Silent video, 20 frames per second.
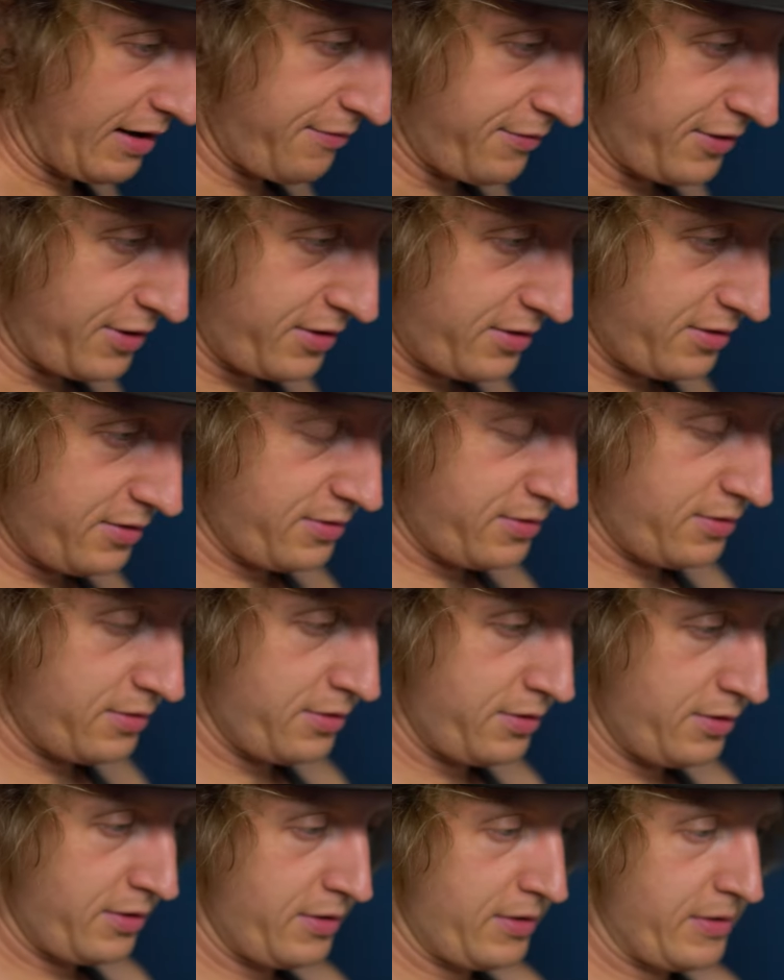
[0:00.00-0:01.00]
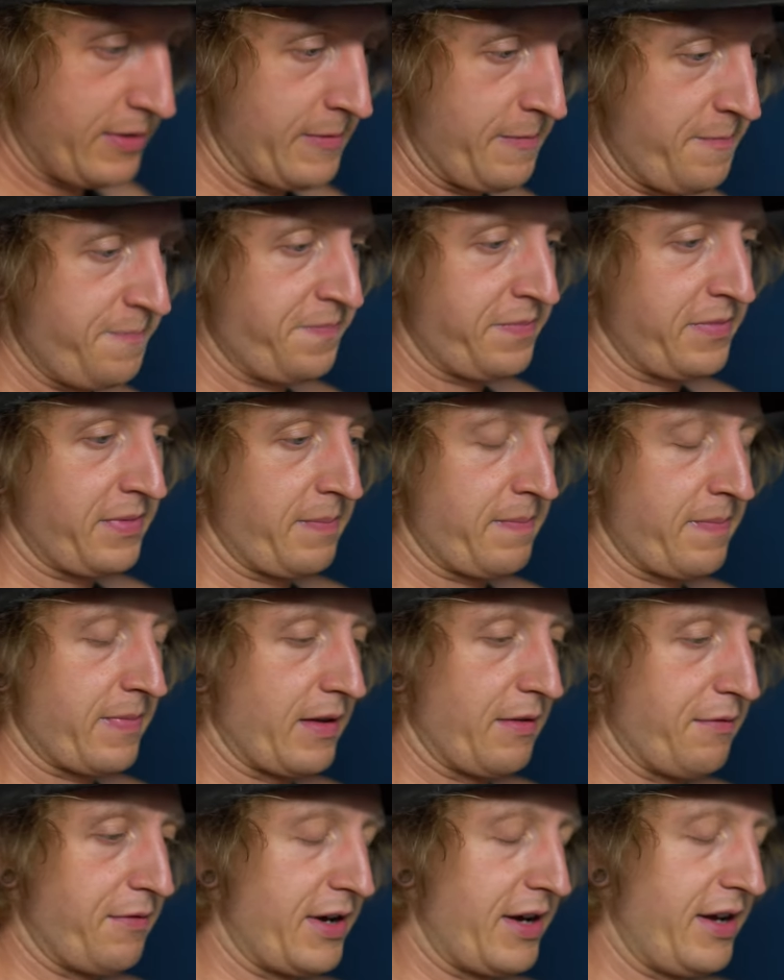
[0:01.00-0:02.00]
ever,
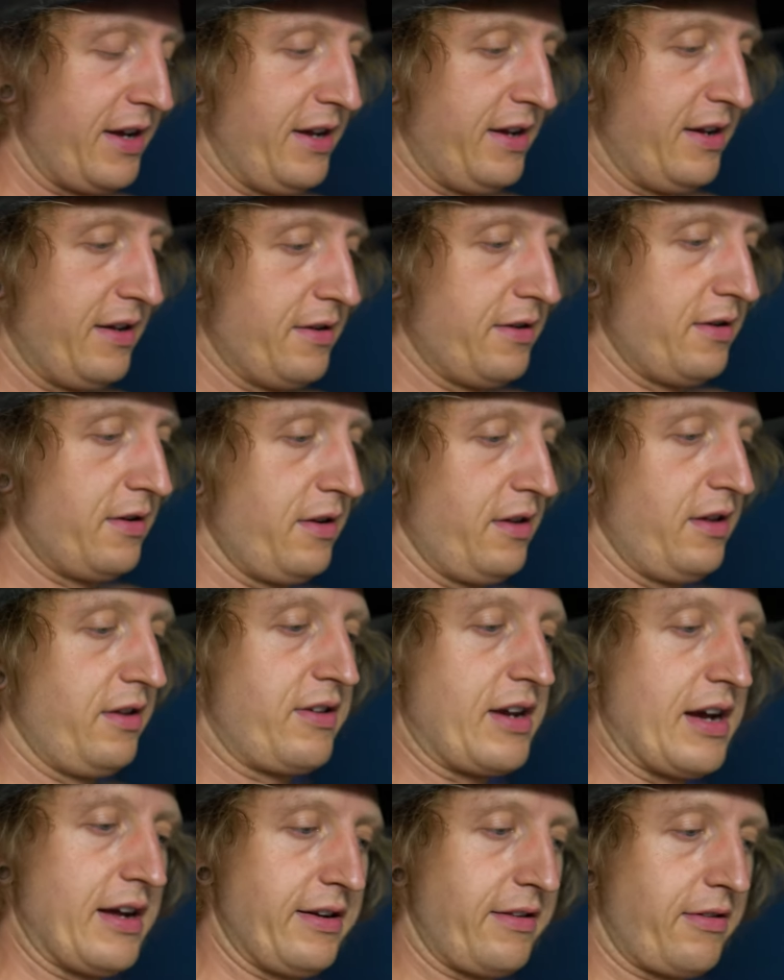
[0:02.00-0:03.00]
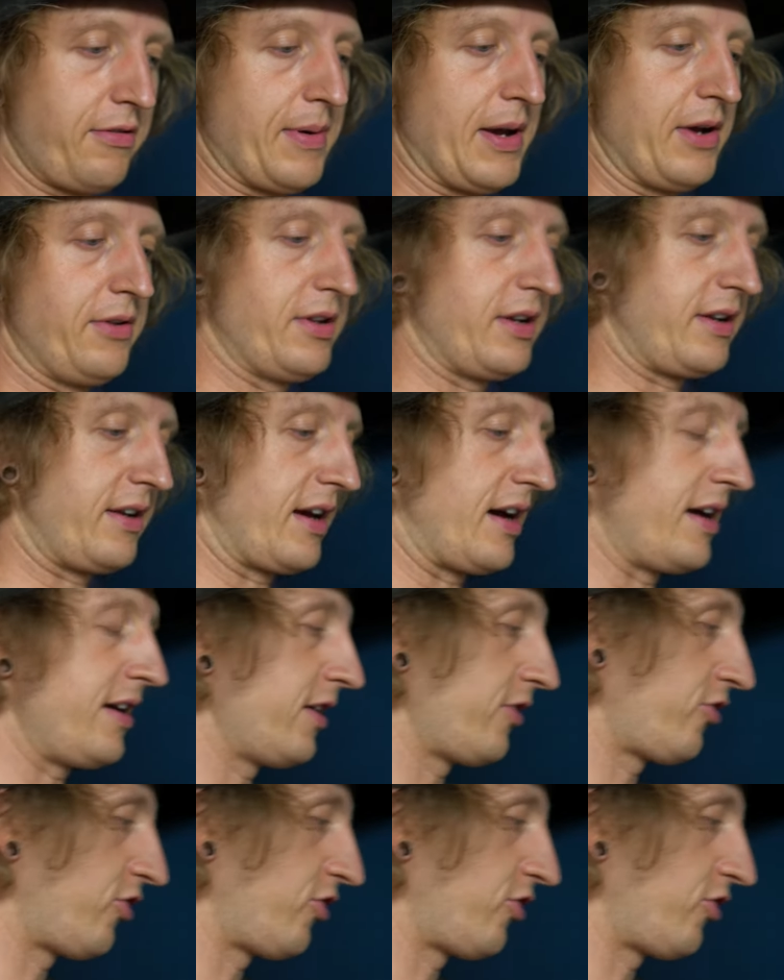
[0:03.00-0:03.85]
weil äh, ich keine 203er